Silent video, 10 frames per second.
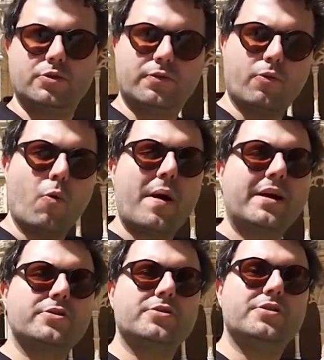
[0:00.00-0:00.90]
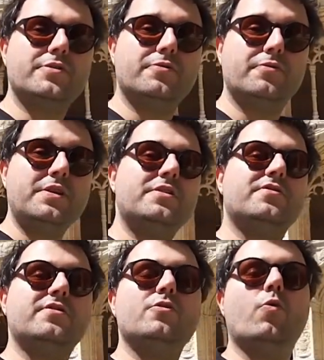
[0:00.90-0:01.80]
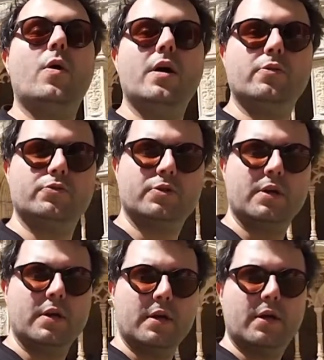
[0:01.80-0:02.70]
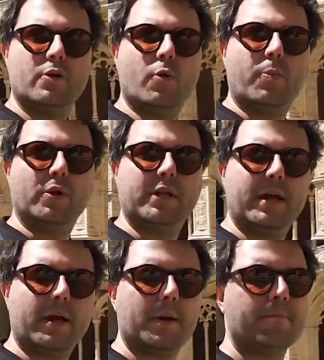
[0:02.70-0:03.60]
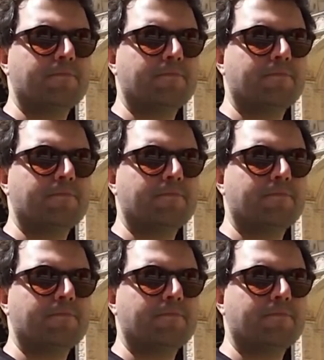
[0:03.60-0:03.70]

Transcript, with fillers: ficou mais de 25 anos no poder.